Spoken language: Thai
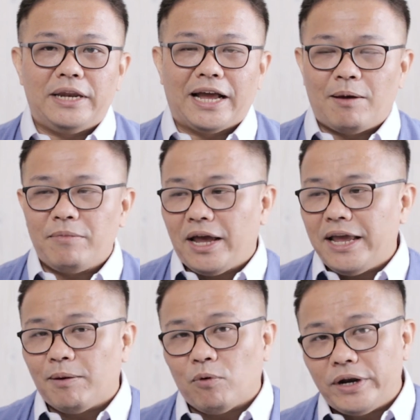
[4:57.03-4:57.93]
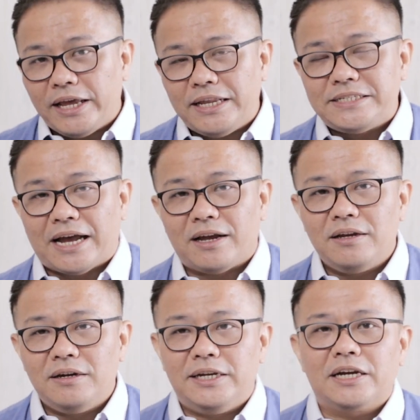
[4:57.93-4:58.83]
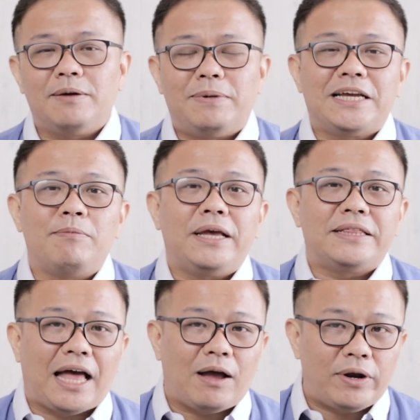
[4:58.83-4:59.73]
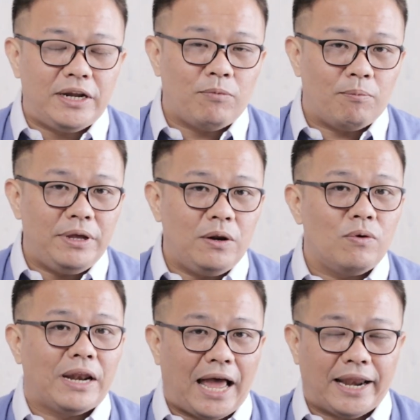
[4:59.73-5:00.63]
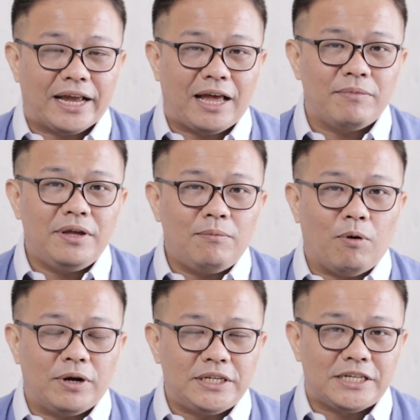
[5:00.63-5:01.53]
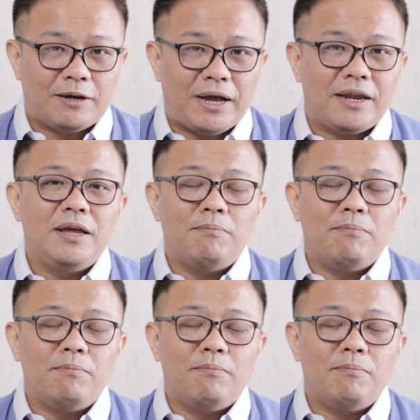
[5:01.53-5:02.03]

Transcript: นะครับให้กับคนในคริสตจักรหรือถ้าเกิดพระเจ้าเมตตาวันหนึ่งผมมีลูกหลานนะครับผมก็จะสามารถ